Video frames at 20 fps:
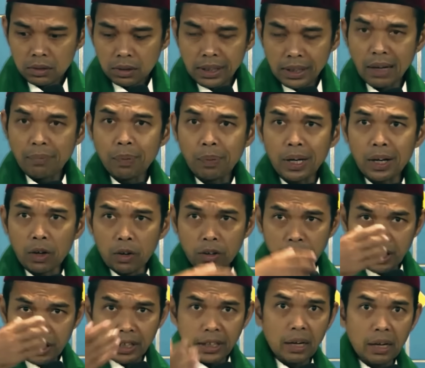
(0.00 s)
Kenapa kalau
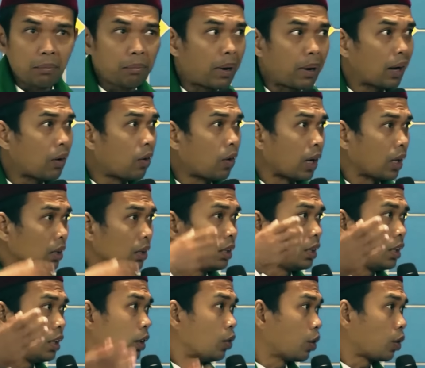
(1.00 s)
dia yang bawa
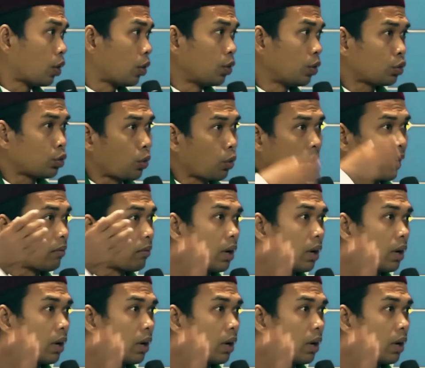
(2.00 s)
ini keuntungan